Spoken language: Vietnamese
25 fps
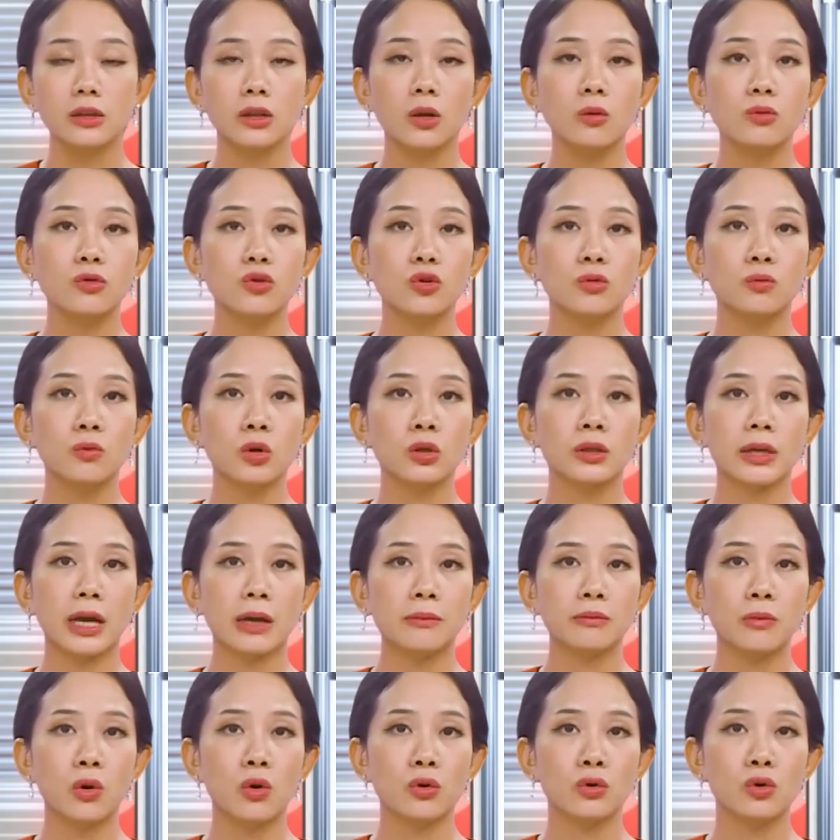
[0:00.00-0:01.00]
tông trúng một
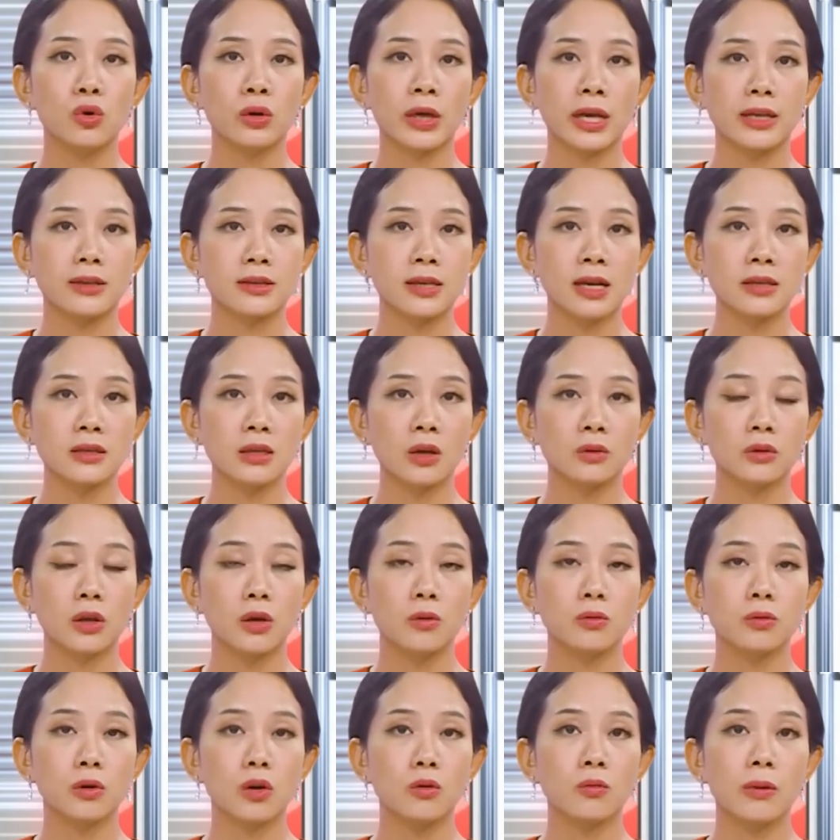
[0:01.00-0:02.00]
cán bộ đội cảnh sát giao
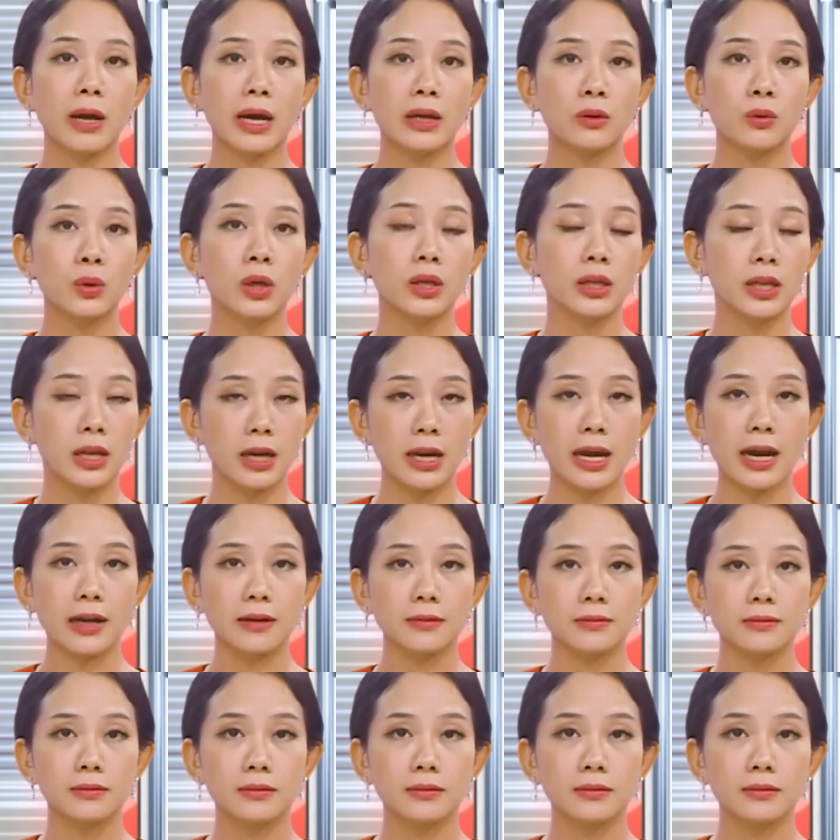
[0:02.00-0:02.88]
thông Công an huyện Yên Lạc.